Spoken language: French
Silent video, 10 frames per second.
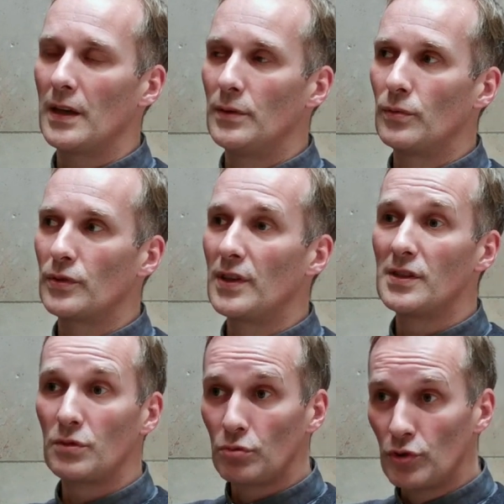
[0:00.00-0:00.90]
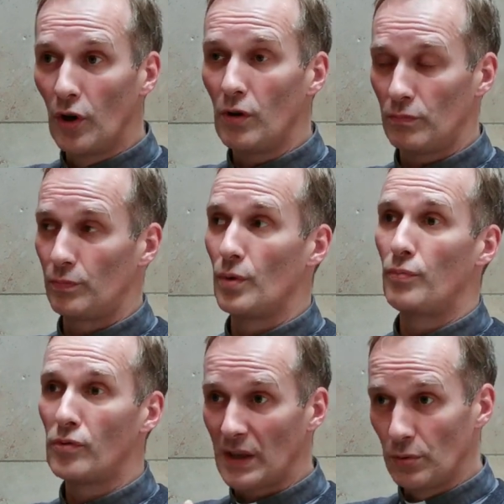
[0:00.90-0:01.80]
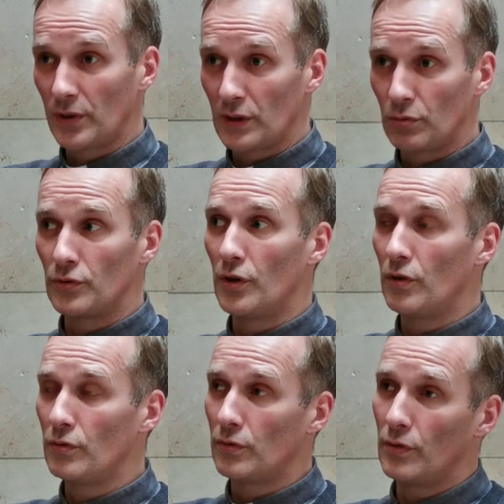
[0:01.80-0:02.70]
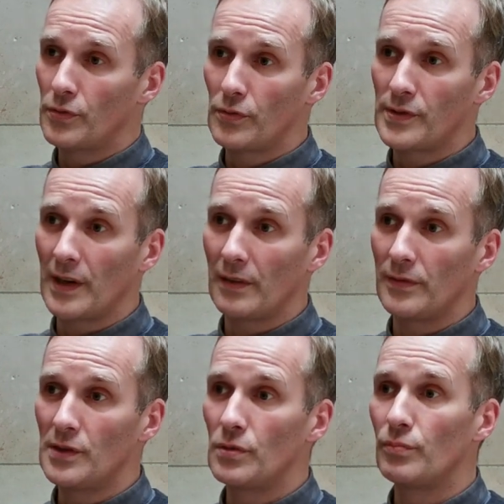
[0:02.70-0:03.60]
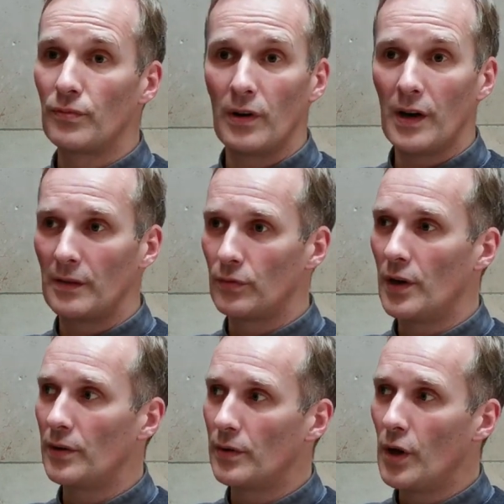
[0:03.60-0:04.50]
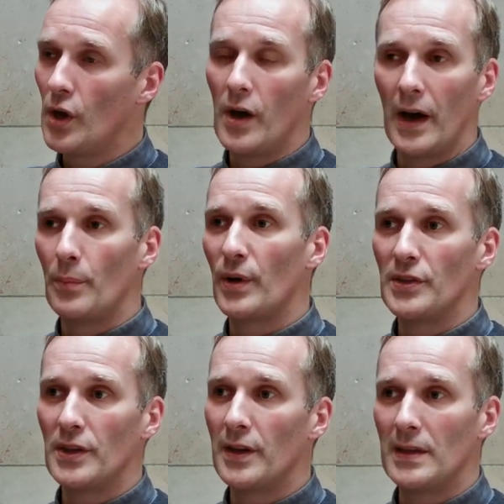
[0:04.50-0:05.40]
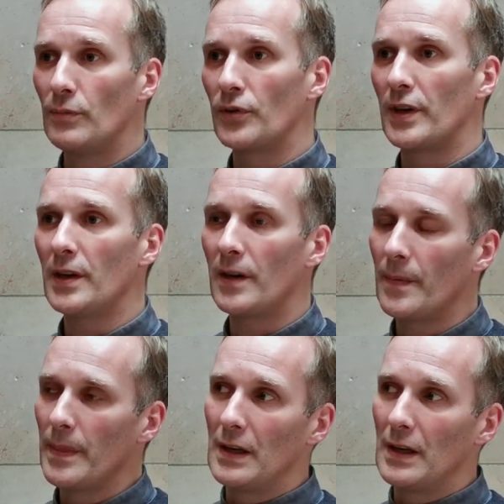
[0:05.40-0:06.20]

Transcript: Et donc des étudiants proposent à d'autres étudiants euh, ce service de pouvoir avoir euh, un panier alimentaire.